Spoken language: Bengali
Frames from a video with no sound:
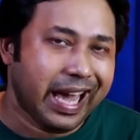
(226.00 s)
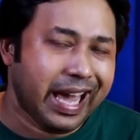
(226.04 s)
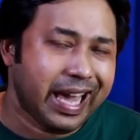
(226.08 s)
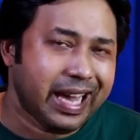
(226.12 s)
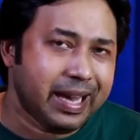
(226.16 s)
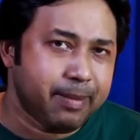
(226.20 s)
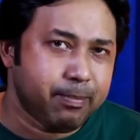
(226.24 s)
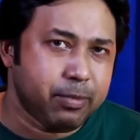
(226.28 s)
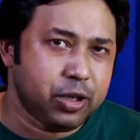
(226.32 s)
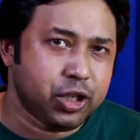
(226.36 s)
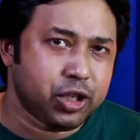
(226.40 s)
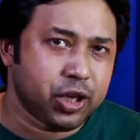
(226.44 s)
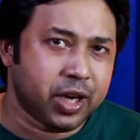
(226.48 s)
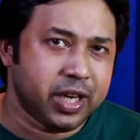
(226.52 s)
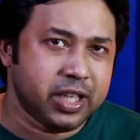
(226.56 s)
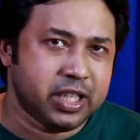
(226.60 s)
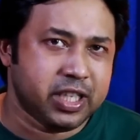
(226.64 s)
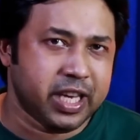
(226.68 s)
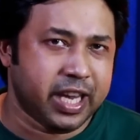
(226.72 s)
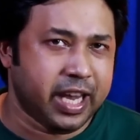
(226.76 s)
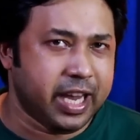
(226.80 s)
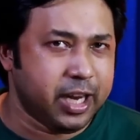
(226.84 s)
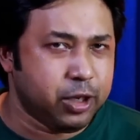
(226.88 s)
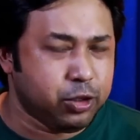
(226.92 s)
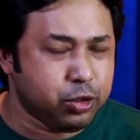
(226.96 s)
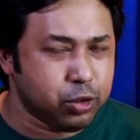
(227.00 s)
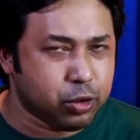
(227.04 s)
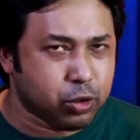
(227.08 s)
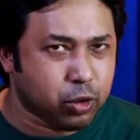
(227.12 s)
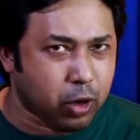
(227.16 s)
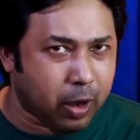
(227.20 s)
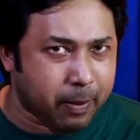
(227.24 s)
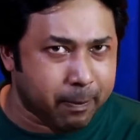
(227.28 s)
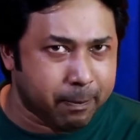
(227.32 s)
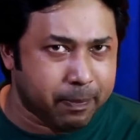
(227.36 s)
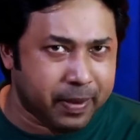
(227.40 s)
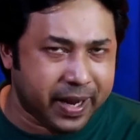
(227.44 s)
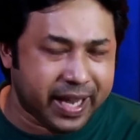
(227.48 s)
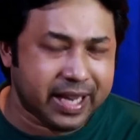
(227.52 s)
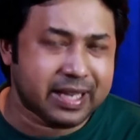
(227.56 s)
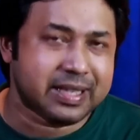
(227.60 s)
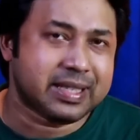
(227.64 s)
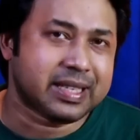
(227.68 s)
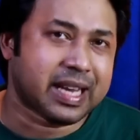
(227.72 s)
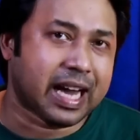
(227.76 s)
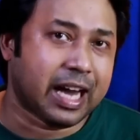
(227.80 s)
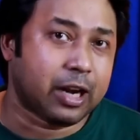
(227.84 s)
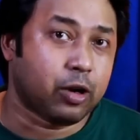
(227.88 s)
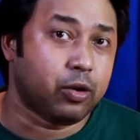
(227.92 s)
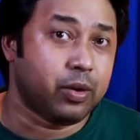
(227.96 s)
এই বিষয়টি একটু
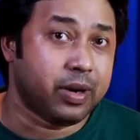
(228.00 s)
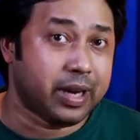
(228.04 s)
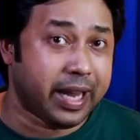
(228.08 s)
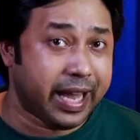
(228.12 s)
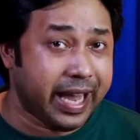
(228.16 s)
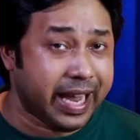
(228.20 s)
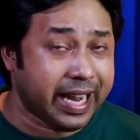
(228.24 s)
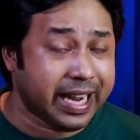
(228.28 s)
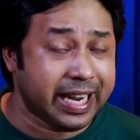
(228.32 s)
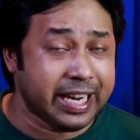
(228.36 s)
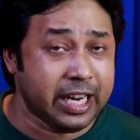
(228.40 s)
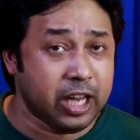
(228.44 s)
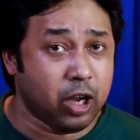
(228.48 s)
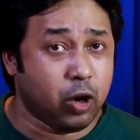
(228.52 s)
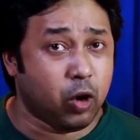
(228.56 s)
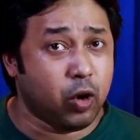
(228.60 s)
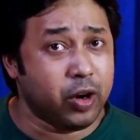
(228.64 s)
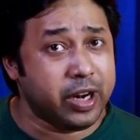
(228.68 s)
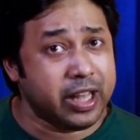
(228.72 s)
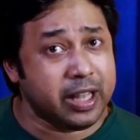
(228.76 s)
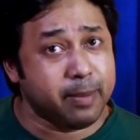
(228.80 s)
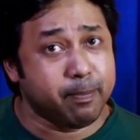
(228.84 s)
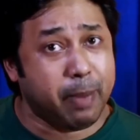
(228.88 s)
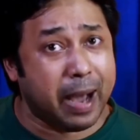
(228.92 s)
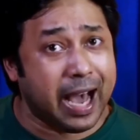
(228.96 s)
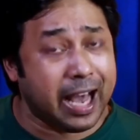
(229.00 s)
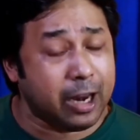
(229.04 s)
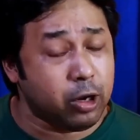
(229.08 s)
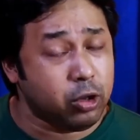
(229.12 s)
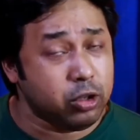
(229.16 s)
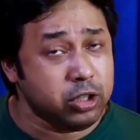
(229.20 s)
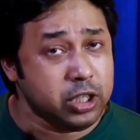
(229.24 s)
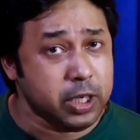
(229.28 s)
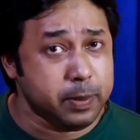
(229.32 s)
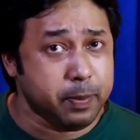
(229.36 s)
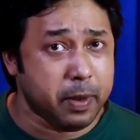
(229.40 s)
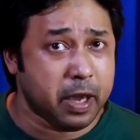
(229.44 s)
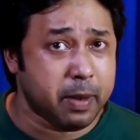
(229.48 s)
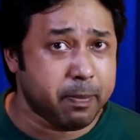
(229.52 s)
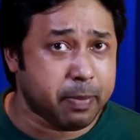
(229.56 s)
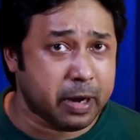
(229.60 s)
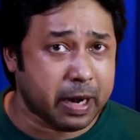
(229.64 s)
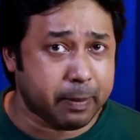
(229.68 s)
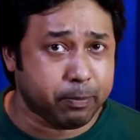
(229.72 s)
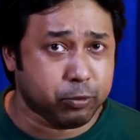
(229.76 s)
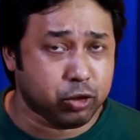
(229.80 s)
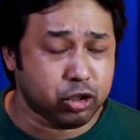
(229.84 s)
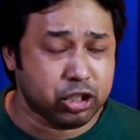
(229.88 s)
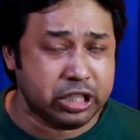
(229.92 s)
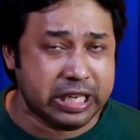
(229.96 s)
কমপ্লেক্স কারণ এখানে অনেক ভালো জিবিএ
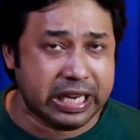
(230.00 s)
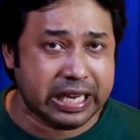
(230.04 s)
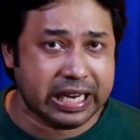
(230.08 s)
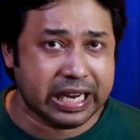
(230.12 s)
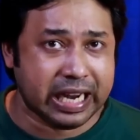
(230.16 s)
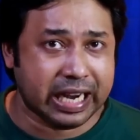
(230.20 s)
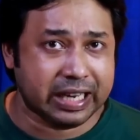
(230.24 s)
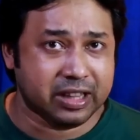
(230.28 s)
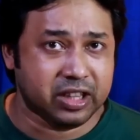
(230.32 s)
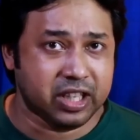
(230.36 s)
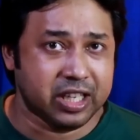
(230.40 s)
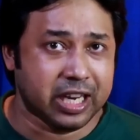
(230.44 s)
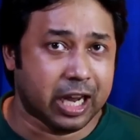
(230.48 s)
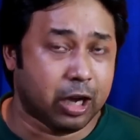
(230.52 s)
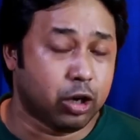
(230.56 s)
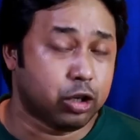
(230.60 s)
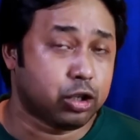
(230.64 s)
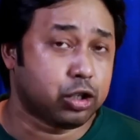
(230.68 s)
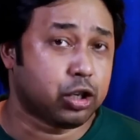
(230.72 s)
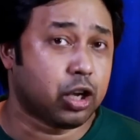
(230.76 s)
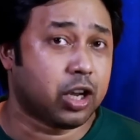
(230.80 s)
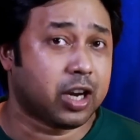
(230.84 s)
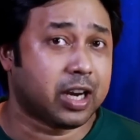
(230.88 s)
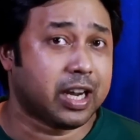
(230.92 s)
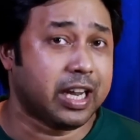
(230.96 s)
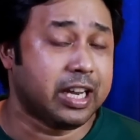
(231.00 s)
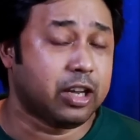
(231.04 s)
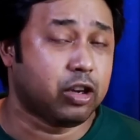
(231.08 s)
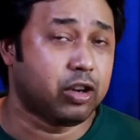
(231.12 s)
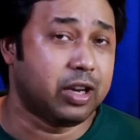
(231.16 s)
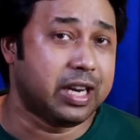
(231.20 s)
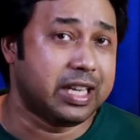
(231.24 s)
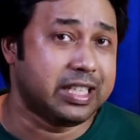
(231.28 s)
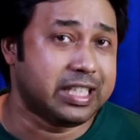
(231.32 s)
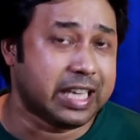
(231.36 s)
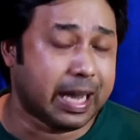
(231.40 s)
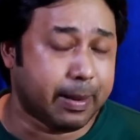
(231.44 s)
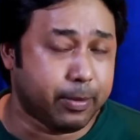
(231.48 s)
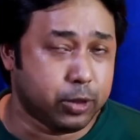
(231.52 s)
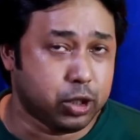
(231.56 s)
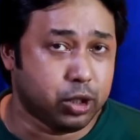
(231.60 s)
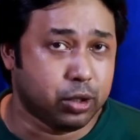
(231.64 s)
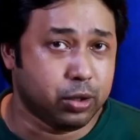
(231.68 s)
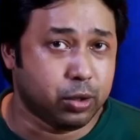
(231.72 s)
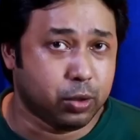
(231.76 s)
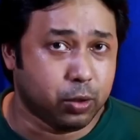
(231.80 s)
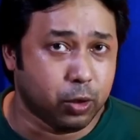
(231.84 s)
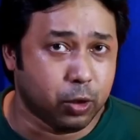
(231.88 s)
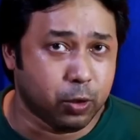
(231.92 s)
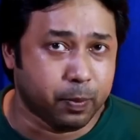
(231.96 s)
প্রাপ্ত শিক্ষার্থীরাও সরকারি কলেজে
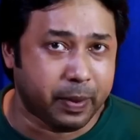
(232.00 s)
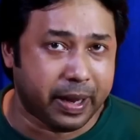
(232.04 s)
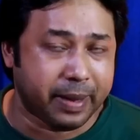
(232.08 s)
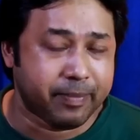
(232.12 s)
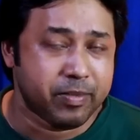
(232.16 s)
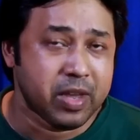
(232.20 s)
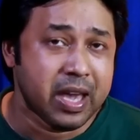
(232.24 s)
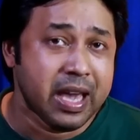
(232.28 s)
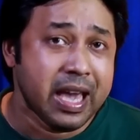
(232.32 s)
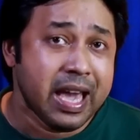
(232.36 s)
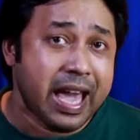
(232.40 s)
আবেদন করবে